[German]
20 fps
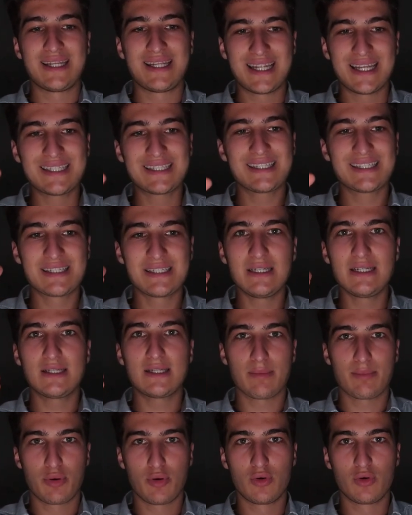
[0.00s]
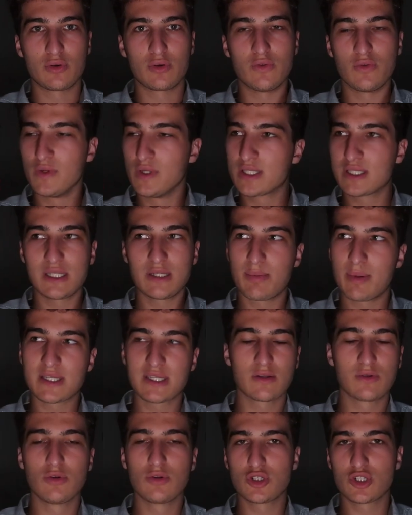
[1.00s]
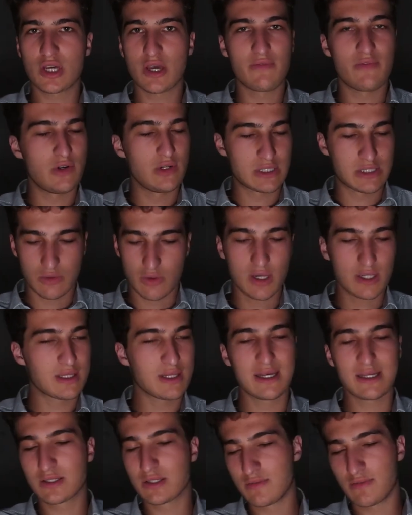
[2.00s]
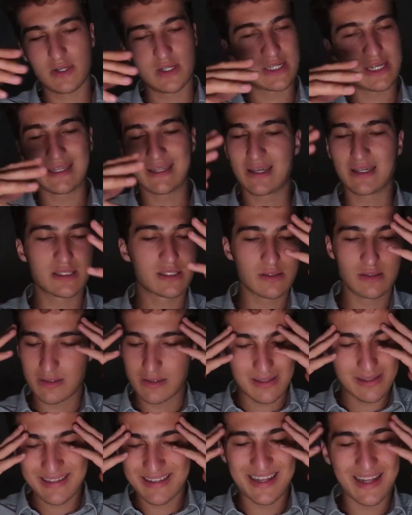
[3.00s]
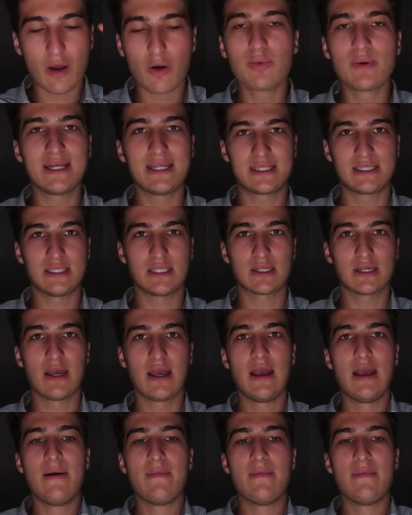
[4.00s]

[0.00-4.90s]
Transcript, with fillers: Das ist nicht der Punkt. Du wirst nicht bessere Noten schreiben, weil du einen Ordner hast oder weil du es andere hast. Darum geht es nicht.